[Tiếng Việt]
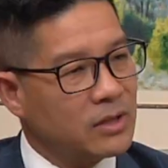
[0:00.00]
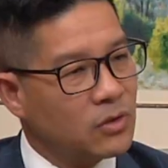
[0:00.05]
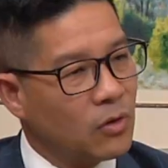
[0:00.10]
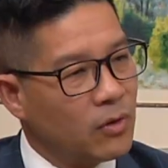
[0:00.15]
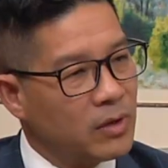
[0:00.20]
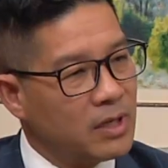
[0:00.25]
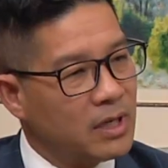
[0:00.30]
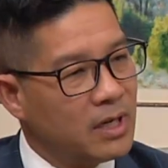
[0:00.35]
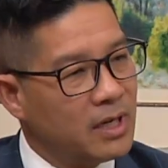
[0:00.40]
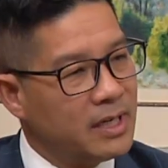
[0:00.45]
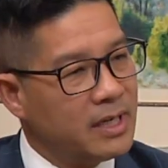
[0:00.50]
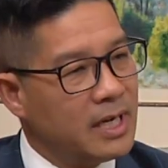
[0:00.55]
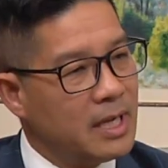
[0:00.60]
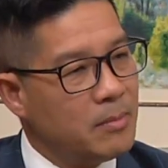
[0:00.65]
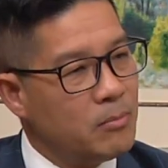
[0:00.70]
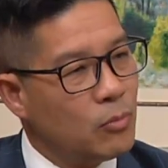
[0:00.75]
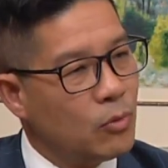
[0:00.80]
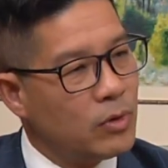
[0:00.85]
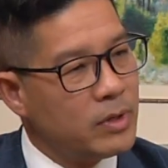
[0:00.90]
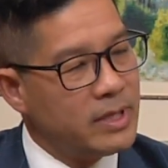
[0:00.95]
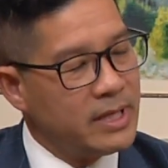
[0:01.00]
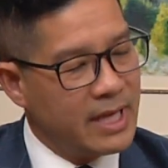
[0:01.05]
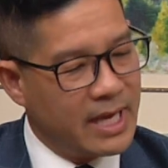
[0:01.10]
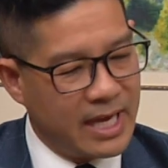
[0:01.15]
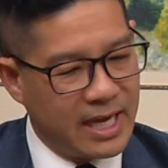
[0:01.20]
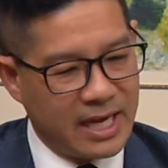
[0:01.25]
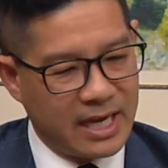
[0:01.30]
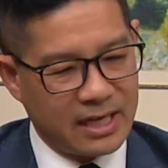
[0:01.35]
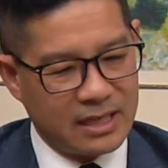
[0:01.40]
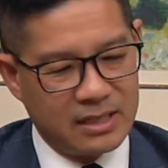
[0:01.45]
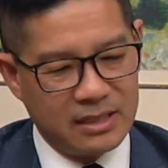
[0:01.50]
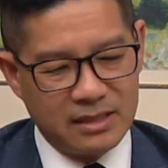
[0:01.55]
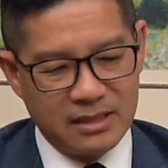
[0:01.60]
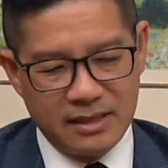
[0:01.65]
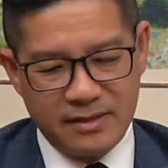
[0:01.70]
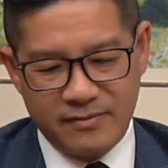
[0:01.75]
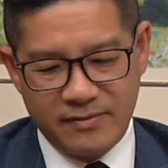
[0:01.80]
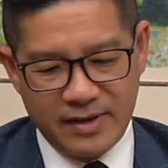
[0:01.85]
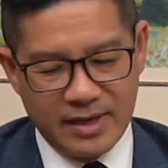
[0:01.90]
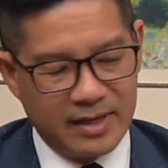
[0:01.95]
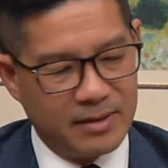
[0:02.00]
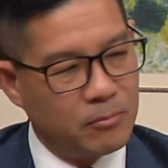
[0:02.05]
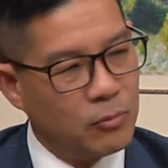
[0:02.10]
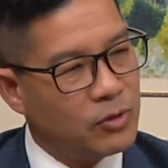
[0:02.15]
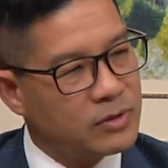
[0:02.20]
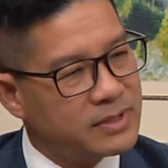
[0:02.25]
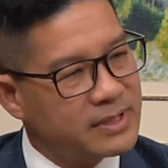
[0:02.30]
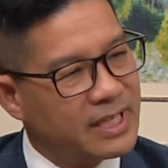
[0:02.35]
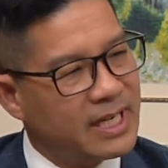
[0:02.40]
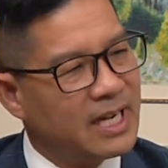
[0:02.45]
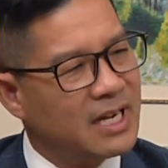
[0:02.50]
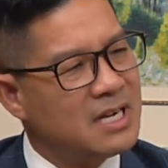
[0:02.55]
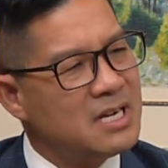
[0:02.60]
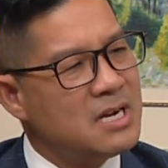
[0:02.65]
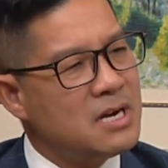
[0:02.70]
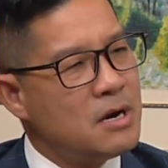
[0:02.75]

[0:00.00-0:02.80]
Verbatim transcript: tốt hơn để mua nhà cửa và mua xe